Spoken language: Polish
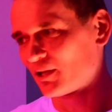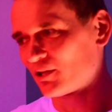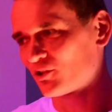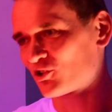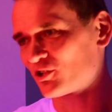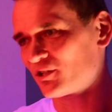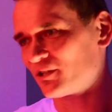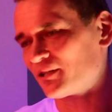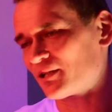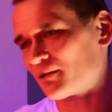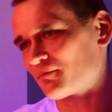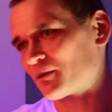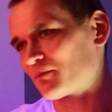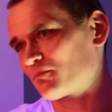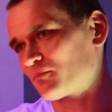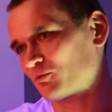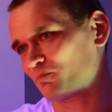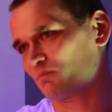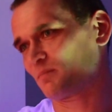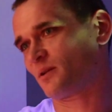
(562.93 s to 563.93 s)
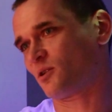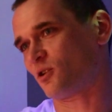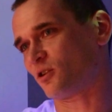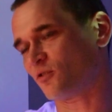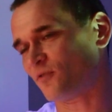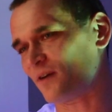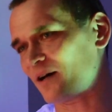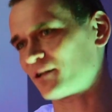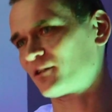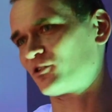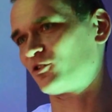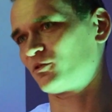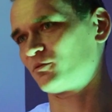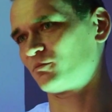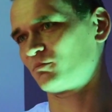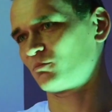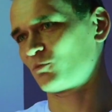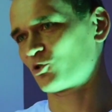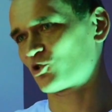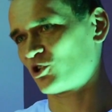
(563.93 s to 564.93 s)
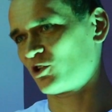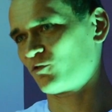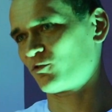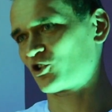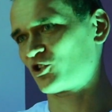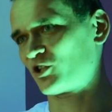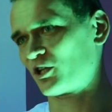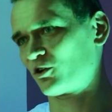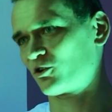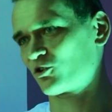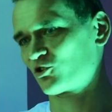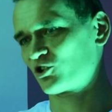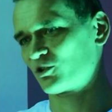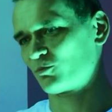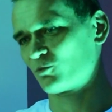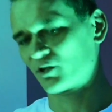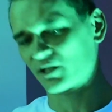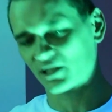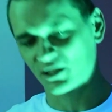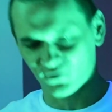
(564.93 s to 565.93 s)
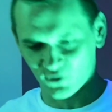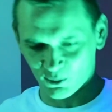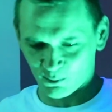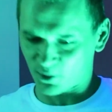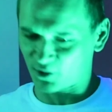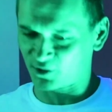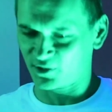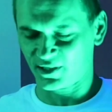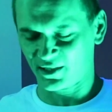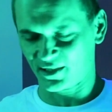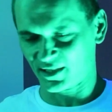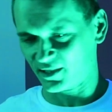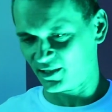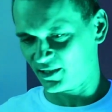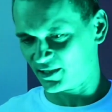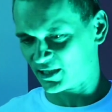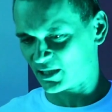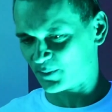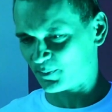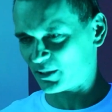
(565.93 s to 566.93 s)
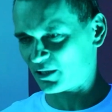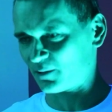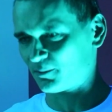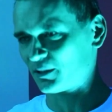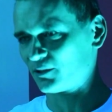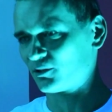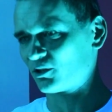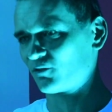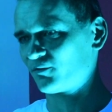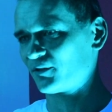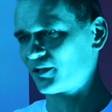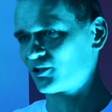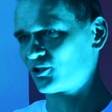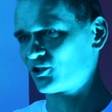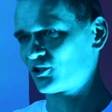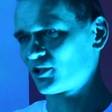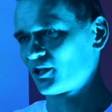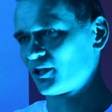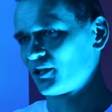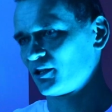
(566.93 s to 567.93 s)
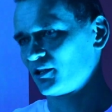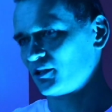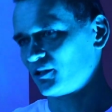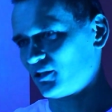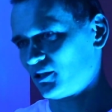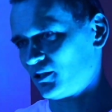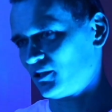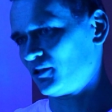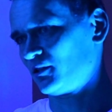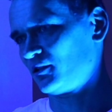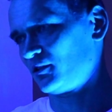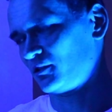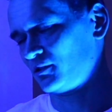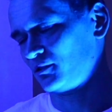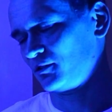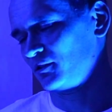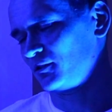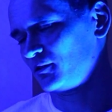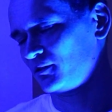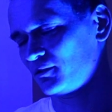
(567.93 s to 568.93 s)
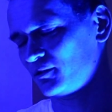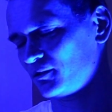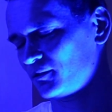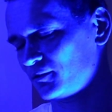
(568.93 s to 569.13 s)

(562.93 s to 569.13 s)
Czyli ja mam otwartą możliwość tego, że mogę swobodnie na nich eksperymentować i, i,